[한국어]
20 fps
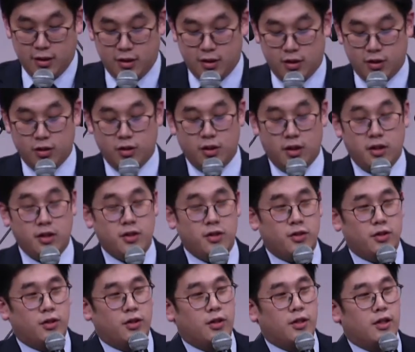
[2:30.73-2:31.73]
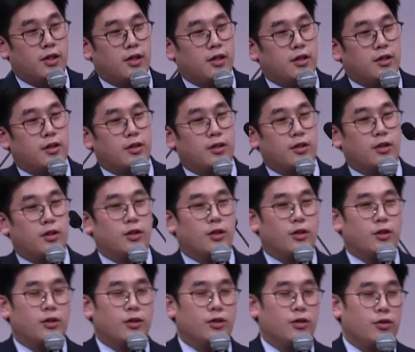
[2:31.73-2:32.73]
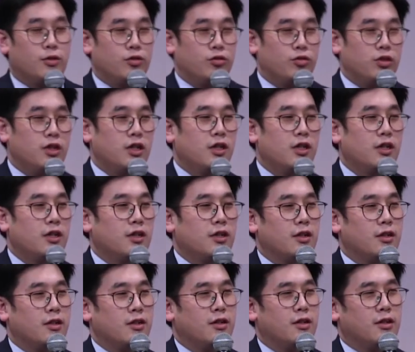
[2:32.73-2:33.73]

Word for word: 그런데요, 우리가